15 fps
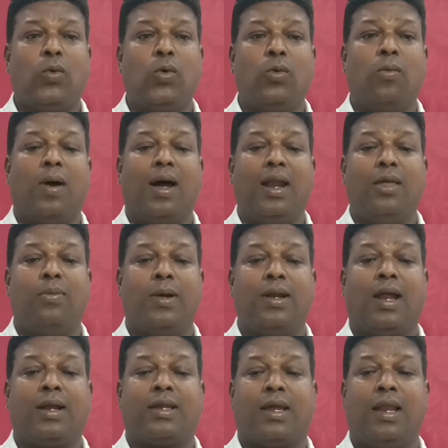உன் வாலிப
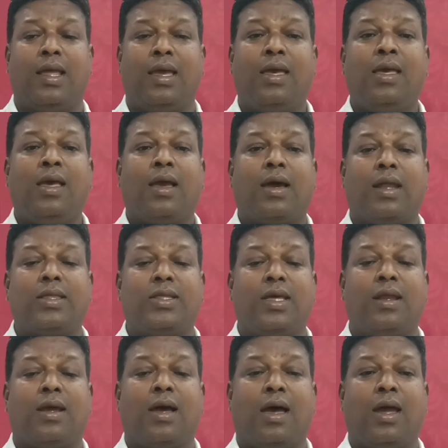நாட்களை
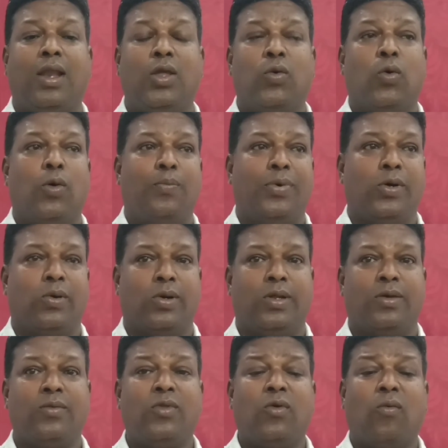கர்த்தருக்காக நீ
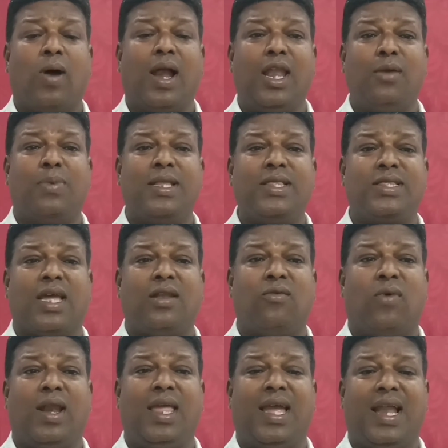ஒப்புக்கொடு வாலிபன் தன்
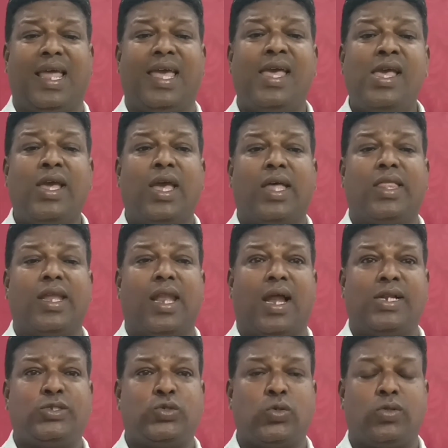வழிகளை
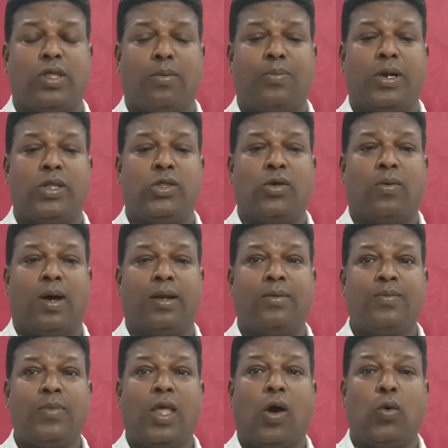எதனால் சுத்தப்படுத்துவான்
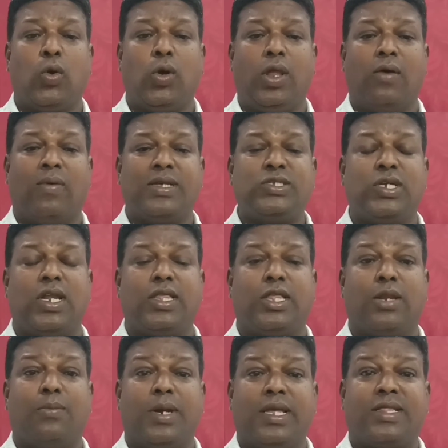அவருடைய
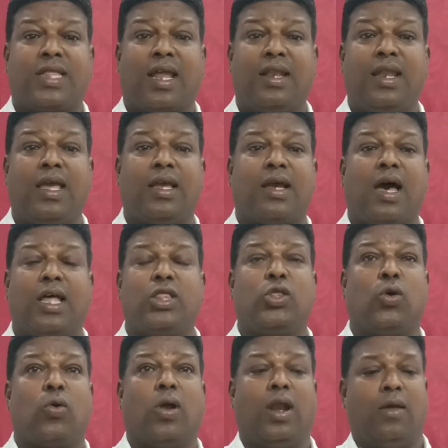வசனத்தின்படி தன்னை
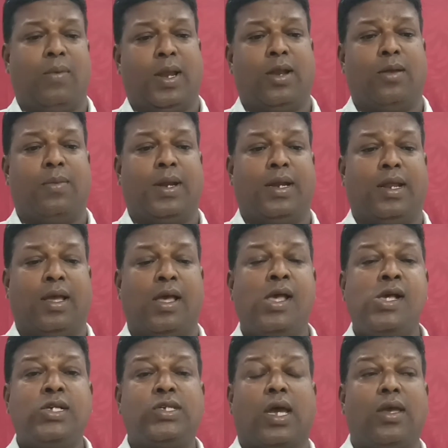காத்து கொள்ள வேண்டும் என்று
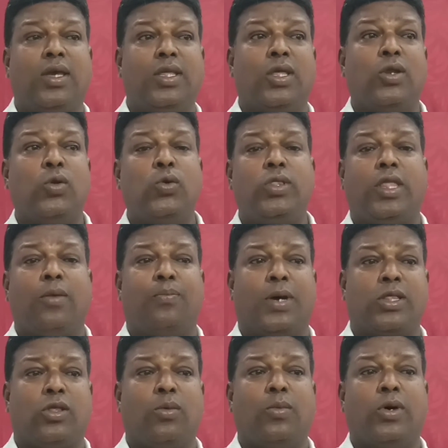சங்கீத நூற்றி
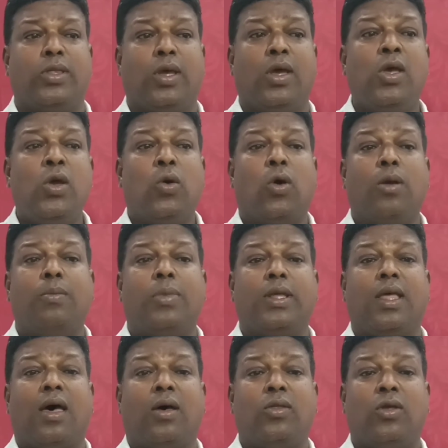பத்தொன்பது
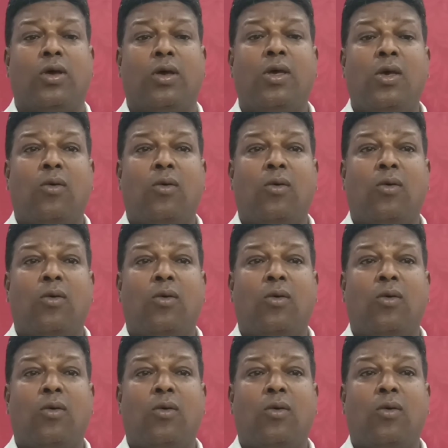ஒன்பதாவது